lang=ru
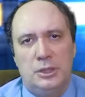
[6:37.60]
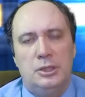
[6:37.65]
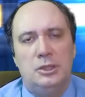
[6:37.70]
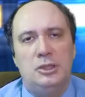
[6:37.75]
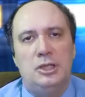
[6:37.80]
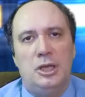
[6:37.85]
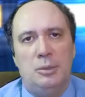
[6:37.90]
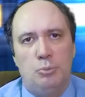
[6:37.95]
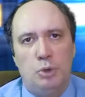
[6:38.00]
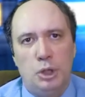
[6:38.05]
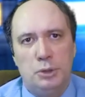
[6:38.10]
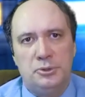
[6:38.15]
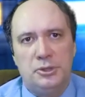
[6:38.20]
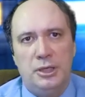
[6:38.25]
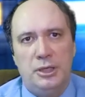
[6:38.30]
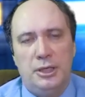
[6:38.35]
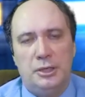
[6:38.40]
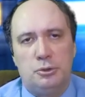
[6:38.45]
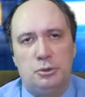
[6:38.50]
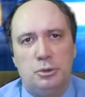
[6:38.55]
На мой
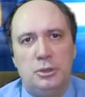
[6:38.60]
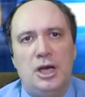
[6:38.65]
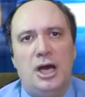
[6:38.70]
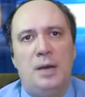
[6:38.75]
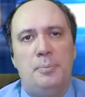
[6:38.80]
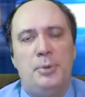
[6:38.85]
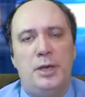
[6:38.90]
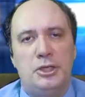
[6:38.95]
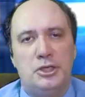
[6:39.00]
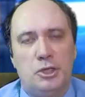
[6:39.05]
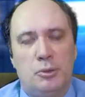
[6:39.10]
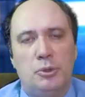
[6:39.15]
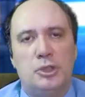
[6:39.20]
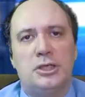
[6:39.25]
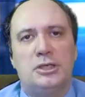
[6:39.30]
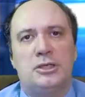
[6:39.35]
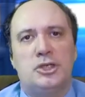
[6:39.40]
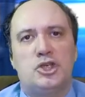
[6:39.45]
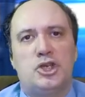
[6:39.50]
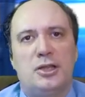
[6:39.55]
взгляд, опять же, вот
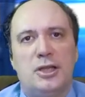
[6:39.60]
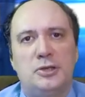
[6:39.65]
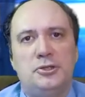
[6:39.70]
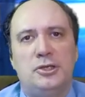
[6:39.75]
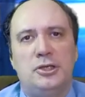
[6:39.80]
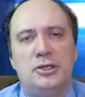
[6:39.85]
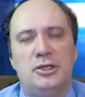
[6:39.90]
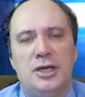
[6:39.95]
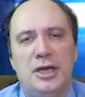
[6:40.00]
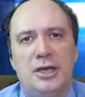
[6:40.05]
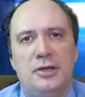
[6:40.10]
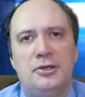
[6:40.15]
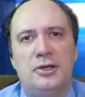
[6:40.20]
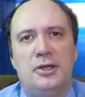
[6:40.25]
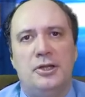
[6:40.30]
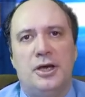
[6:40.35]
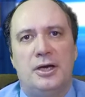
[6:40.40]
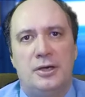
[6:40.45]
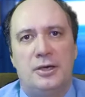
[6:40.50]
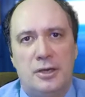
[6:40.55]
это же лосиное
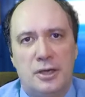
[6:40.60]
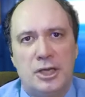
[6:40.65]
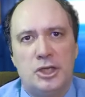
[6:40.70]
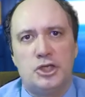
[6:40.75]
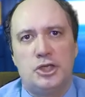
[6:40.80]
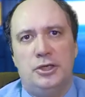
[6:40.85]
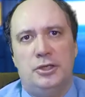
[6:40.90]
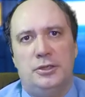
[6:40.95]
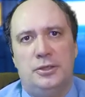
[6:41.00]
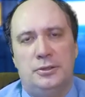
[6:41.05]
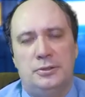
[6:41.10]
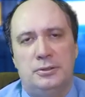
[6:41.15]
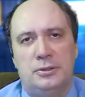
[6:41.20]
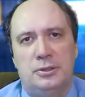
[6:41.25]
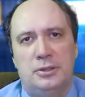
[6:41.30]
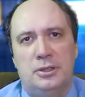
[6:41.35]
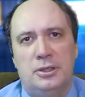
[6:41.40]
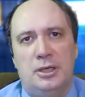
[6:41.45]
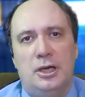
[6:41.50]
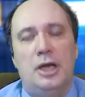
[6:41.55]
дело Рашкина,
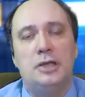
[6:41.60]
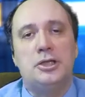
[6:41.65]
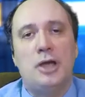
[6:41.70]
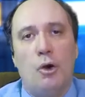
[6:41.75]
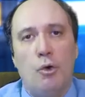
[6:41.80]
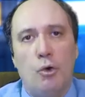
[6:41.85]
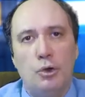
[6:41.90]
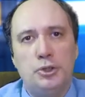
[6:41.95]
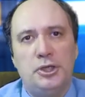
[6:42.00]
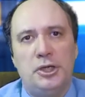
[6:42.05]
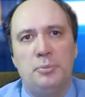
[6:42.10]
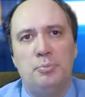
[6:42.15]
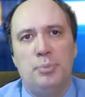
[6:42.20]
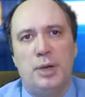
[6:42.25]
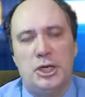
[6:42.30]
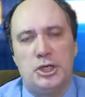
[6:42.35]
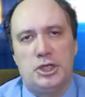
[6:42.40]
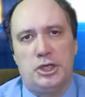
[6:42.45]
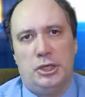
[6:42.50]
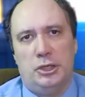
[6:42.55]
это очень
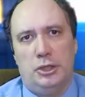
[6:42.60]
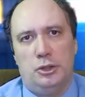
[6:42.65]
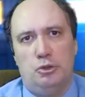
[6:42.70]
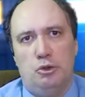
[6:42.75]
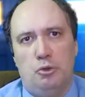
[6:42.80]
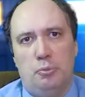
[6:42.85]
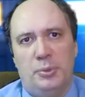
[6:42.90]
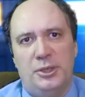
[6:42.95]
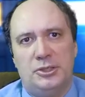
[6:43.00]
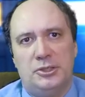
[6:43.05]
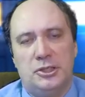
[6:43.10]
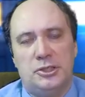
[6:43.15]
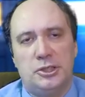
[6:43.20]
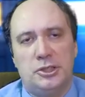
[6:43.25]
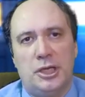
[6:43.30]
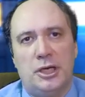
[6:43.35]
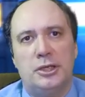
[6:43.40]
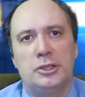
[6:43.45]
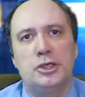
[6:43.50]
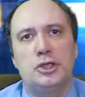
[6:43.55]
большая глупость со
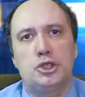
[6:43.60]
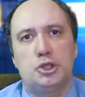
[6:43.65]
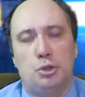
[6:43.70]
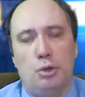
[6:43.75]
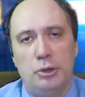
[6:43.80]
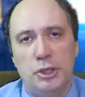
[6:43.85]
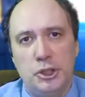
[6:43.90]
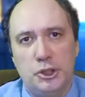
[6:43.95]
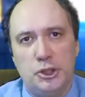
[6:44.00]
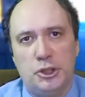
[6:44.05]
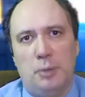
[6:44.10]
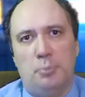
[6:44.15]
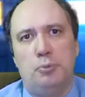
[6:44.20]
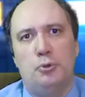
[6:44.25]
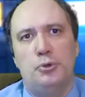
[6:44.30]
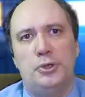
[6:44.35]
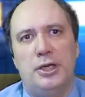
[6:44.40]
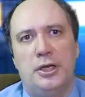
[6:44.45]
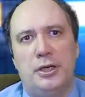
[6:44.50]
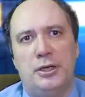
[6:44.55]
стороны что лично
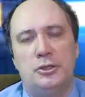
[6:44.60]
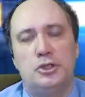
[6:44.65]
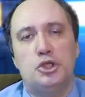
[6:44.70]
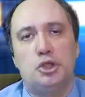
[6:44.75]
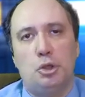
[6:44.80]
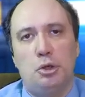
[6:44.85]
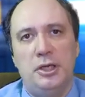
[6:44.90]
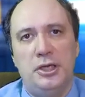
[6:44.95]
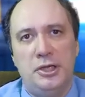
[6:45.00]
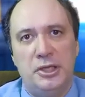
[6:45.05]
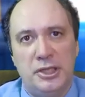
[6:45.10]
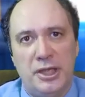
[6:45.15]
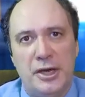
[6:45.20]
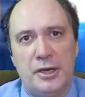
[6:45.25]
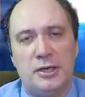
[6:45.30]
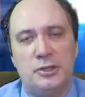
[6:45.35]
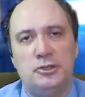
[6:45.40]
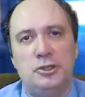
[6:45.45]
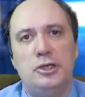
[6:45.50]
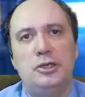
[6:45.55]
Путина, что Единой
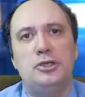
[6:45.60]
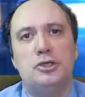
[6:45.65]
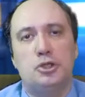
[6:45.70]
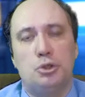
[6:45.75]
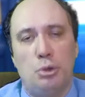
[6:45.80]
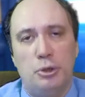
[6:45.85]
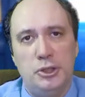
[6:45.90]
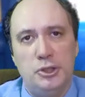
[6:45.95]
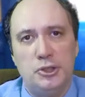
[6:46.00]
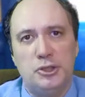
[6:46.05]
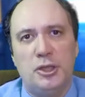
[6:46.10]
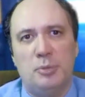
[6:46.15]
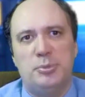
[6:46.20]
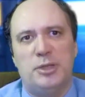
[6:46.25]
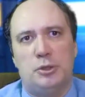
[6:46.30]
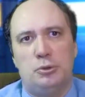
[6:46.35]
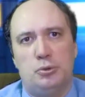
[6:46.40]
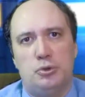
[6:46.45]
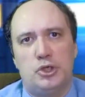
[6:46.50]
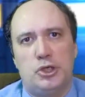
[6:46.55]
России, что лично
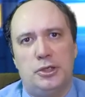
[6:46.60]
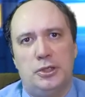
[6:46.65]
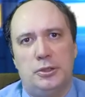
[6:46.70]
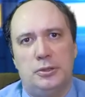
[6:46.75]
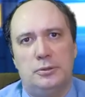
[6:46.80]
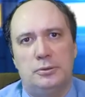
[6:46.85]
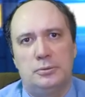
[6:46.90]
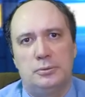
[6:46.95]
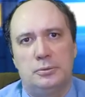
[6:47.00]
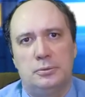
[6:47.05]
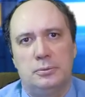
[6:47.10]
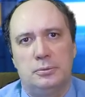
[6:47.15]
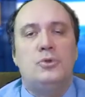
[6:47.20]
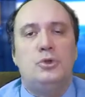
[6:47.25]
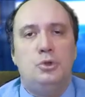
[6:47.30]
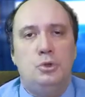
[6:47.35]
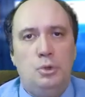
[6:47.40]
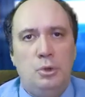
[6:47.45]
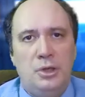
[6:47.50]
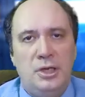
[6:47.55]
Платошкина.
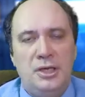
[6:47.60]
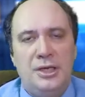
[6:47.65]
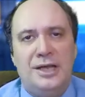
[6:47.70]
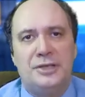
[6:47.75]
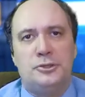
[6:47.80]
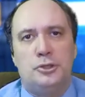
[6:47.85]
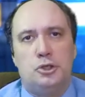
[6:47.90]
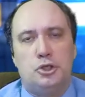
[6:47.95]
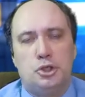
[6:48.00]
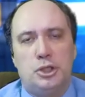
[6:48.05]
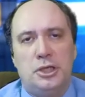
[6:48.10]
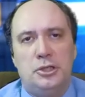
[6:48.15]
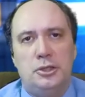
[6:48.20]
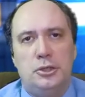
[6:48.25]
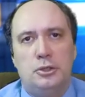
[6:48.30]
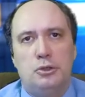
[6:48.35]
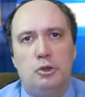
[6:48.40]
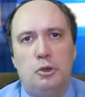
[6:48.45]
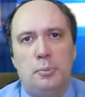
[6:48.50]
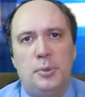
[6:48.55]
Но и ясно, что
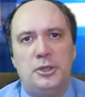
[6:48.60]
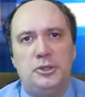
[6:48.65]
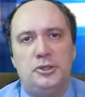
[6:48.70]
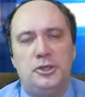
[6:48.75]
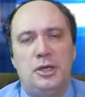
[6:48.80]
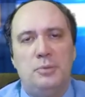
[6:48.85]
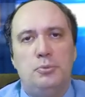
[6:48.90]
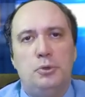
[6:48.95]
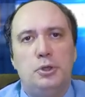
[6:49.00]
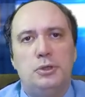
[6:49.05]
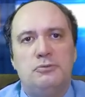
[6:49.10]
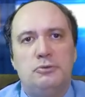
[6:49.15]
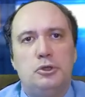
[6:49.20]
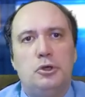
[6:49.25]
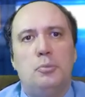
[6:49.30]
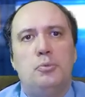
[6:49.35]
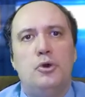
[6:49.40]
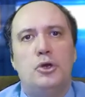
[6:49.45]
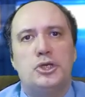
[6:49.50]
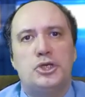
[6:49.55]
таких глупостей будет все
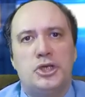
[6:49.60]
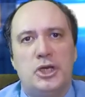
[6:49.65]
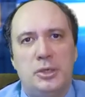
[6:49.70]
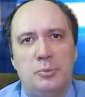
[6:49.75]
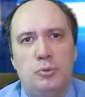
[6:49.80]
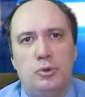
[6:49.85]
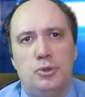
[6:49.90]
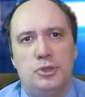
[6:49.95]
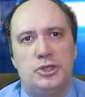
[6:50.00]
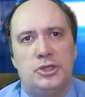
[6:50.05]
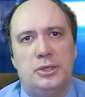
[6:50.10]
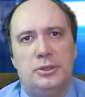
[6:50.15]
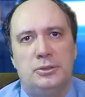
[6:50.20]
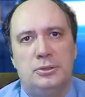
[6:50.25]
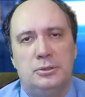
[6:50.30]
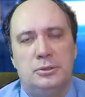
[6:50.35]
больше и больше.